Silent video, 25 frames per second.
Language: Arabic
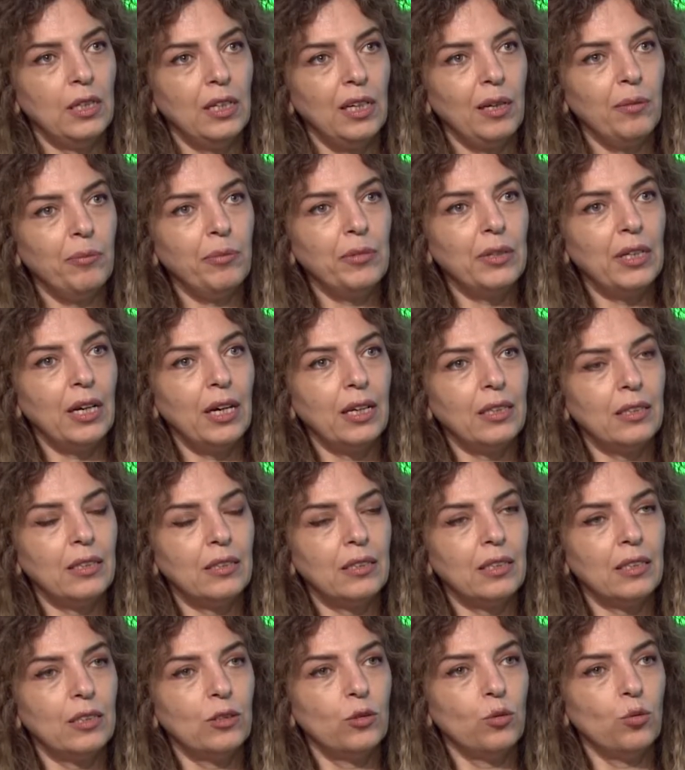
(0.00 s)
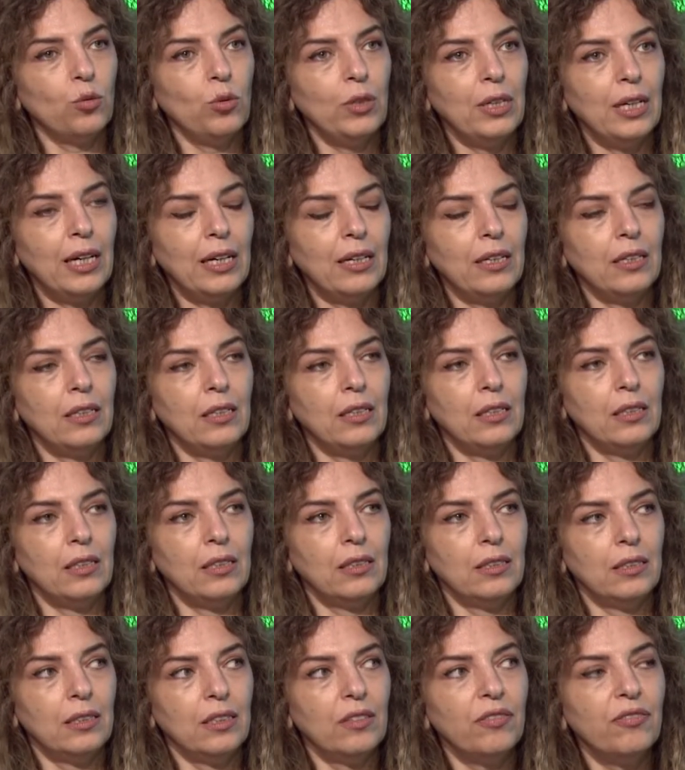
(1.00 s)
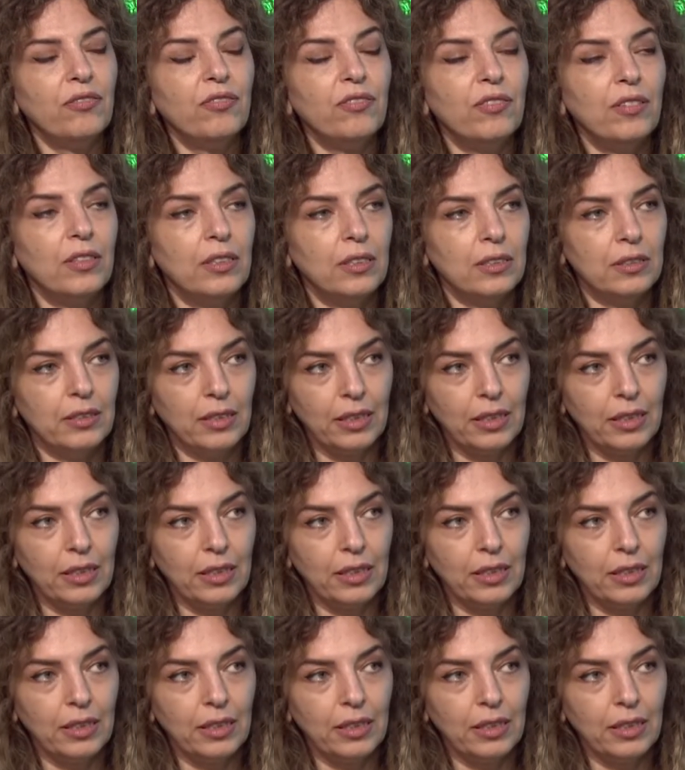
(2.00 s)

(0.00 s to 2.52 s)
امتى حضرتك تقول لا الطفل